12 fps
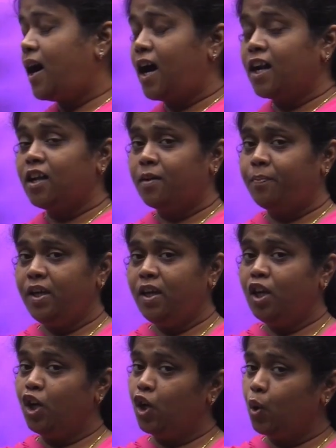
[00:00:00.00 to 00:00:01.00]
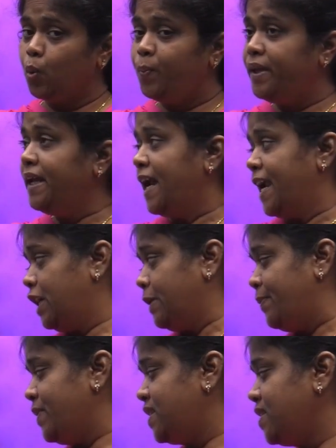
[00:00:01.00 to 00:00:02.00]
ఆర్ఆర్బి గ్రూప్ డి
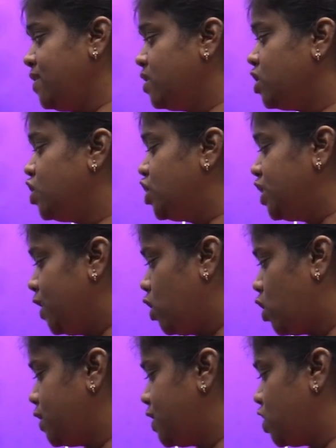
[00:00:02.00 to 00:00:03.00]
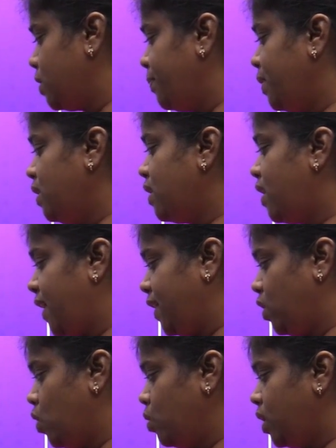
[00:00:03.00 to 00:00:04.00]
ఎన్టీపీసీ జీడీ కానిస్టేబుల్
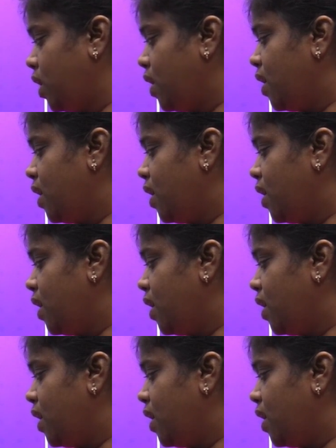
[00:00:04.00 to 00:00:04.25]
హైకోర్ట్